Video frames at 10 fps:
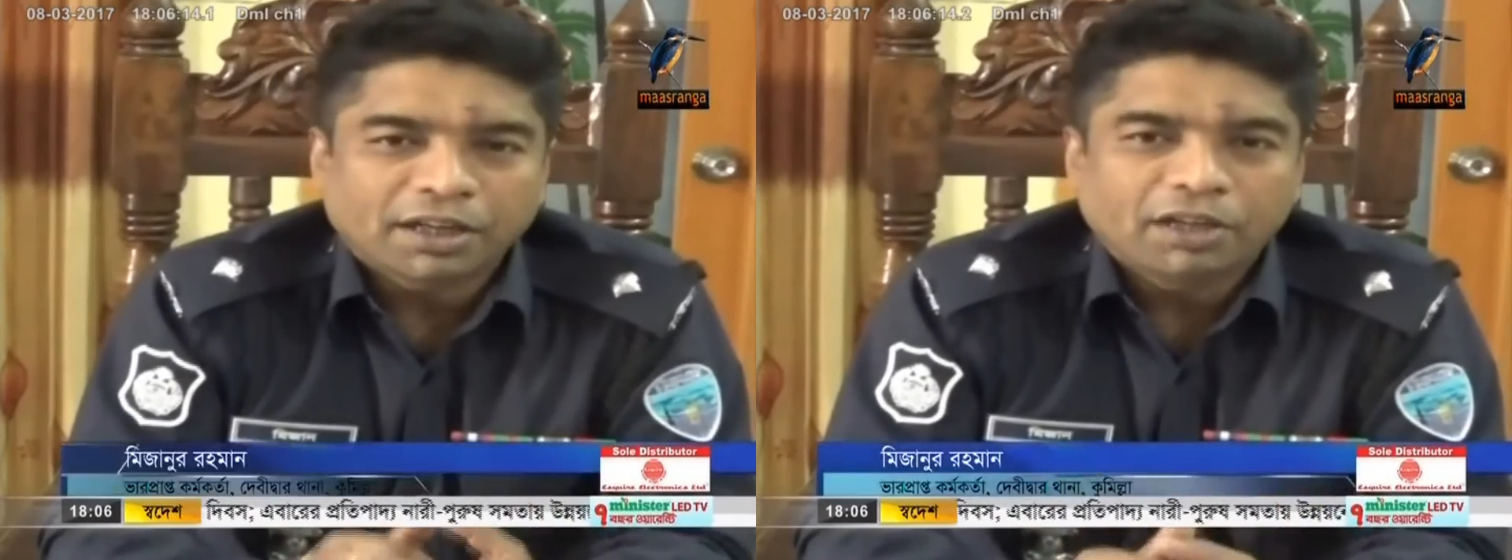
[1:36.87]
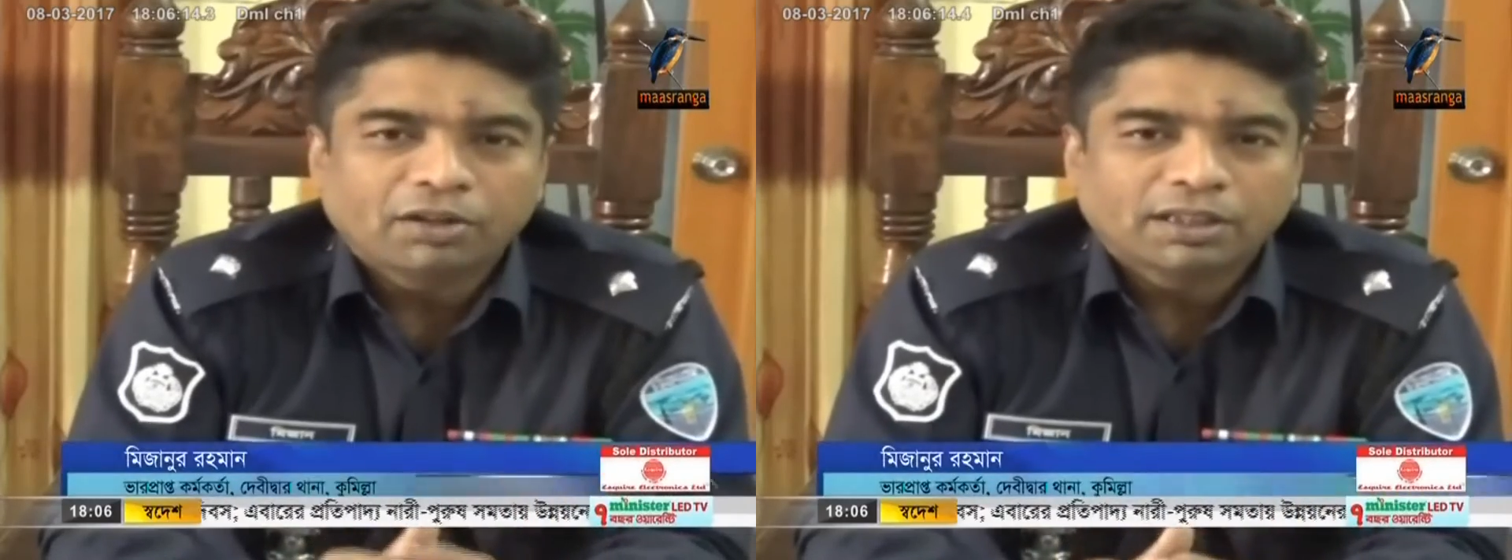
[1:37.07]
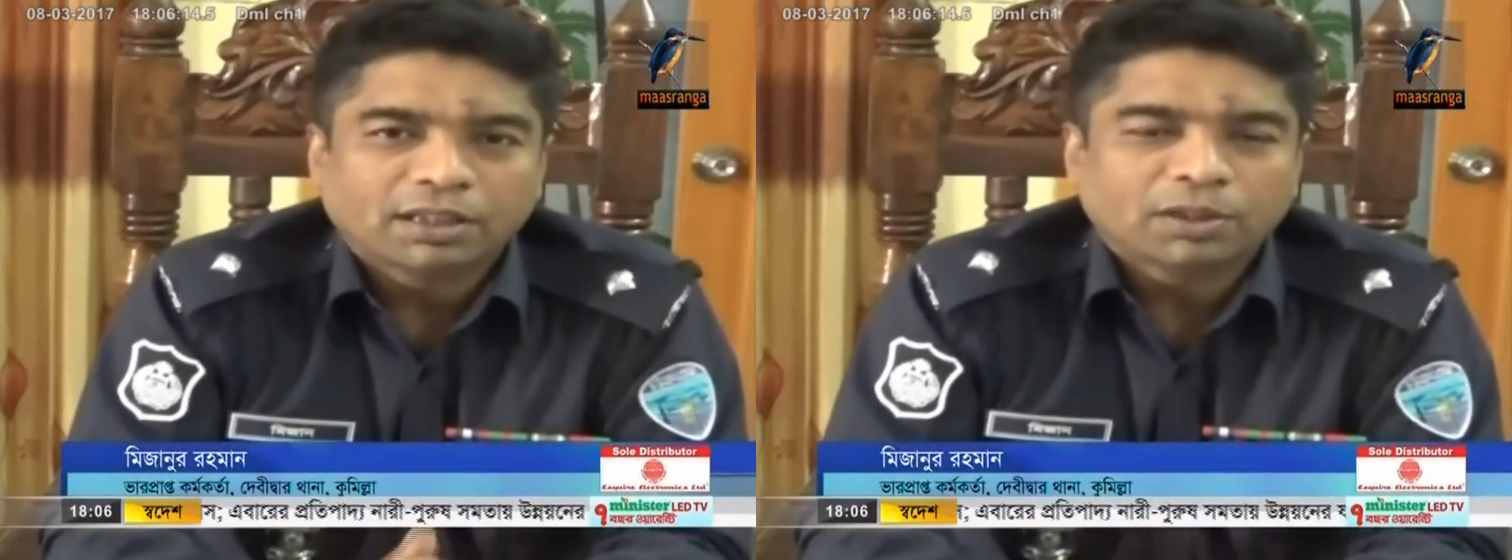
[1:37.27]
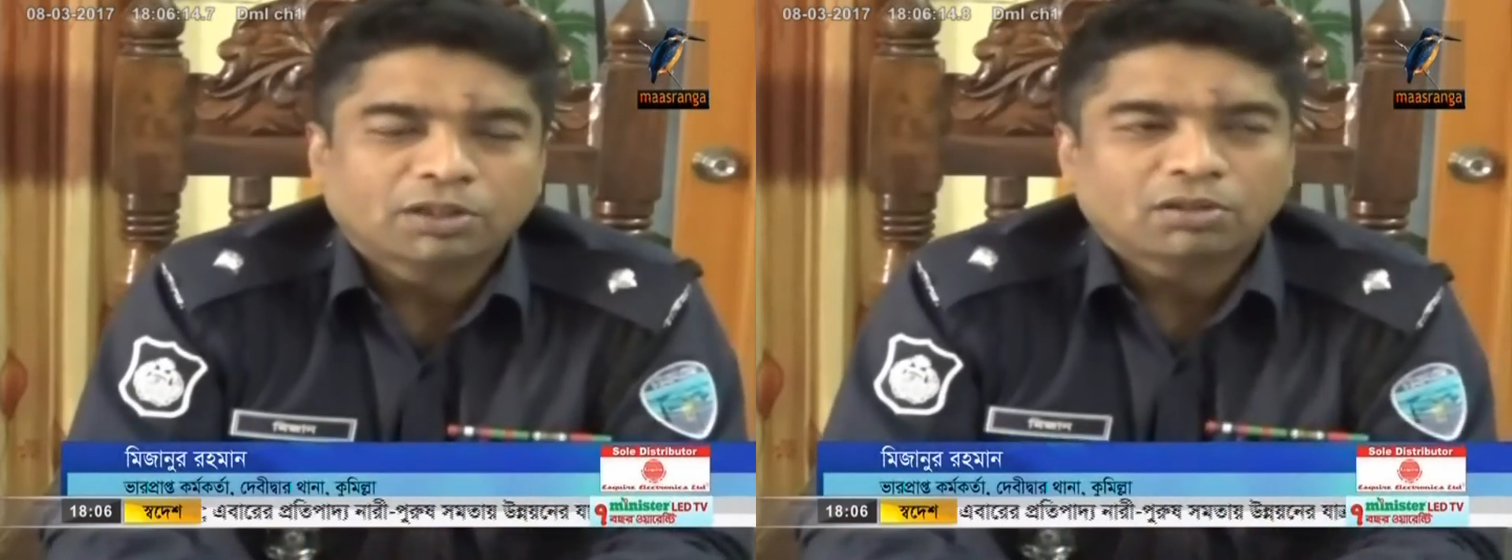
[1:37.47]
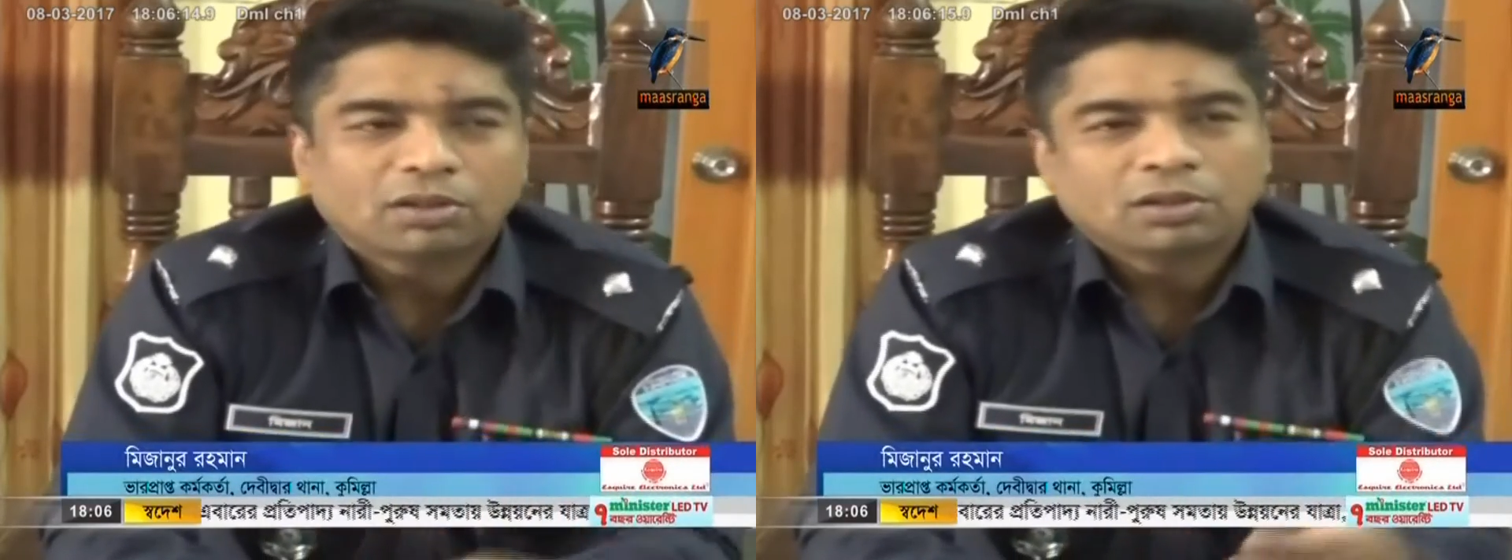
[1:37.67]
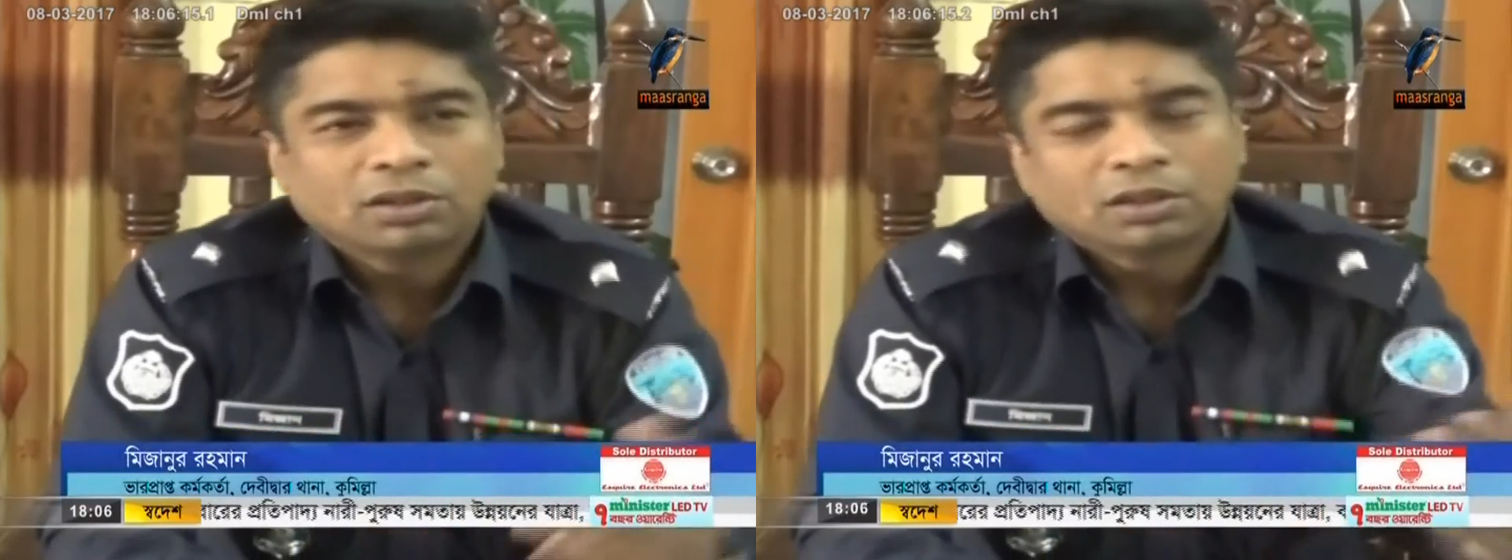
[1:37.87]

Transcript: রেডি হয়ে যাবে তখন